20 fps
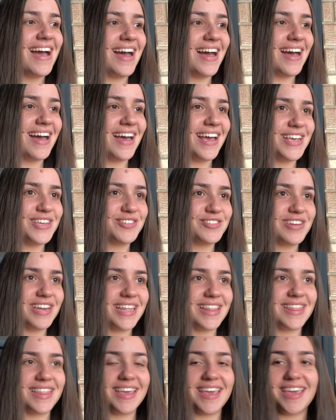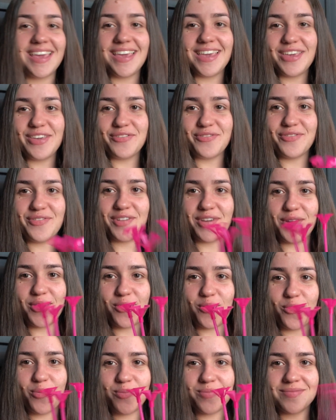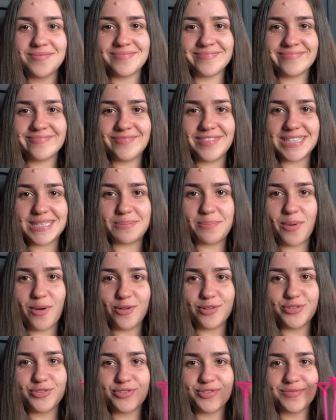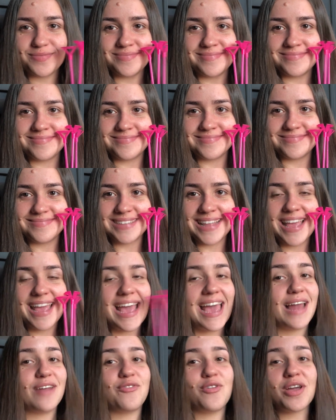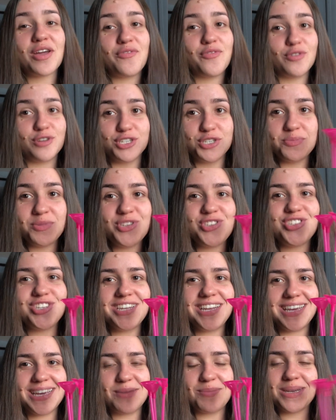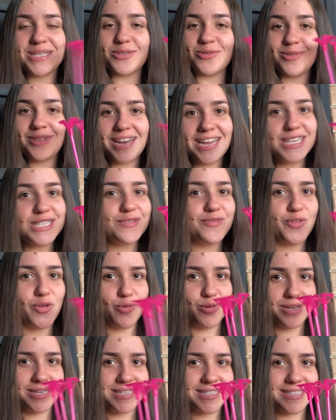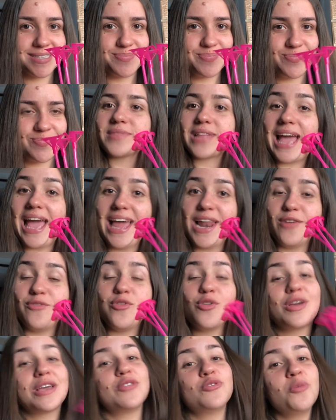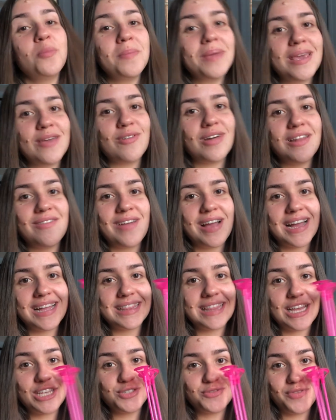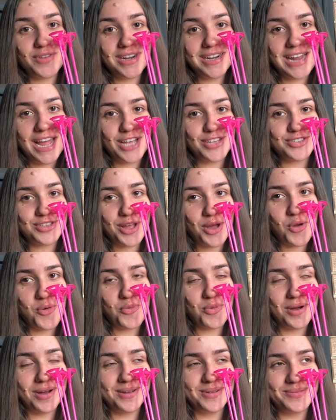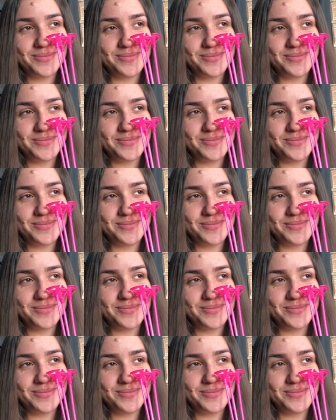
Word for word: Ai, Júlia, é terrível esse pote. Ela falou que é flor de mentirinha, mas são três flores. Aí ela falou que domingo ela vai catar de verdade na rua.